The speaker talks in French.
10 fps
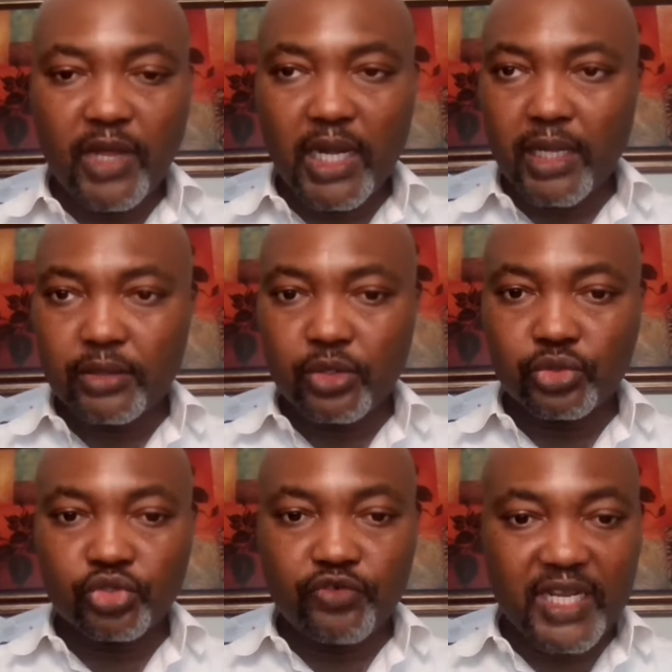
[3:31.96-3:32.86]
Voilà,
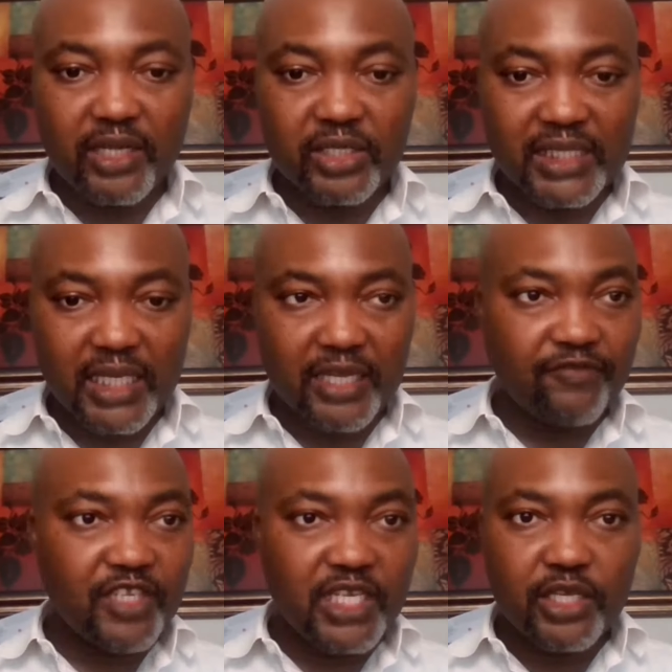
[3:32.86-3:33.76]
donc je vais lancer
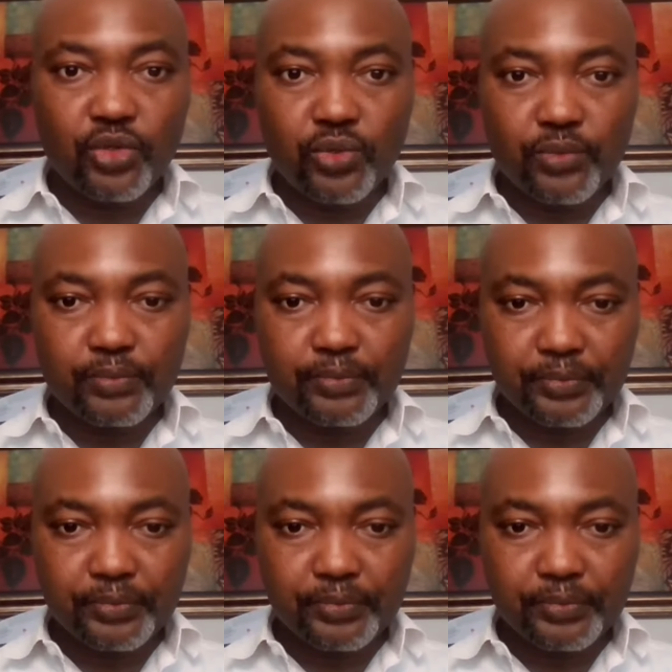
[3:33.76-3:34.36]
la vidéo.